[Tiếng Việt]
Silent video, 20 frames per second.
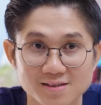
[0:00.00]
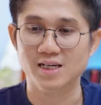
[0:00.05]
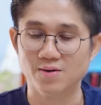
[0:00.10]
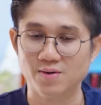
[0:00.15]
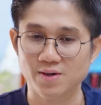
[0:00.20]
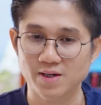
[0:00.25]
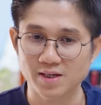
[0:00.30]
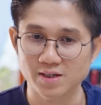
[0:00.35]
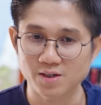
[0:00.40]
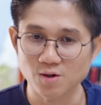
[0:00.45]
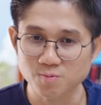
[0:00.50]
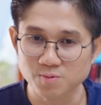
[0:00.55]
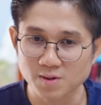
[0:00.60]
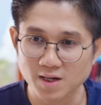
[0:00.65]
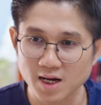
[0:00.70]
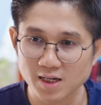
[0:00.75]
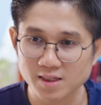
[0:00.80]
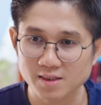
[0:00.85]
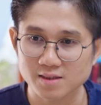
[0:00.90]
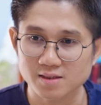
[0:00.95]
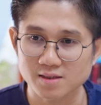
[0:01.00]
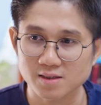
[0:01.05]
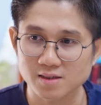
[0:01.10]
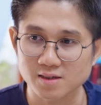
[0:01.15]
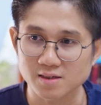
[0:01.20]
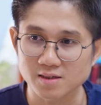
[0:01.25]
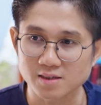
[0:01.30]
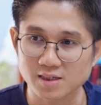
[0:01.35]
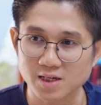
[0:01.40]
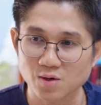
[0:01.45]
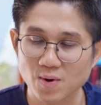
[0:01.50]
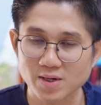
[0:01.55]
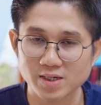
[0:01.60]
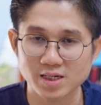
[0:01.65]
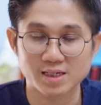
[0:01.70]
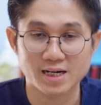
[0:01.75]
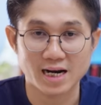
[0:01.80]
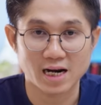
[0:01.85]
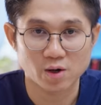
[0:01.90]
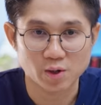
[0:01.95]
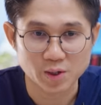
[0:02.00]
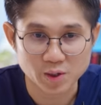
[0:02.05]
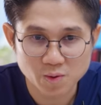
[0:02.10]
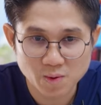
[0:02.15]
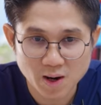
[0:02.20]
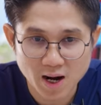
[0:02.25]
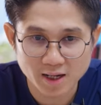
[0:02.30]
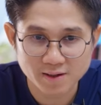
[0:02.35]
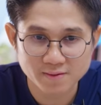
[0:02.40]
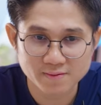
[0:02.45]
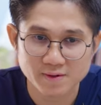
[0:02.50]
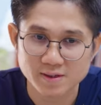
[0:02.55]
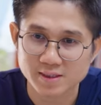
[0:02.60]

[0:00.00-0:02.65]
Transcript: Sau khi đúc kết từ cái quá trình rèn luyện của anh,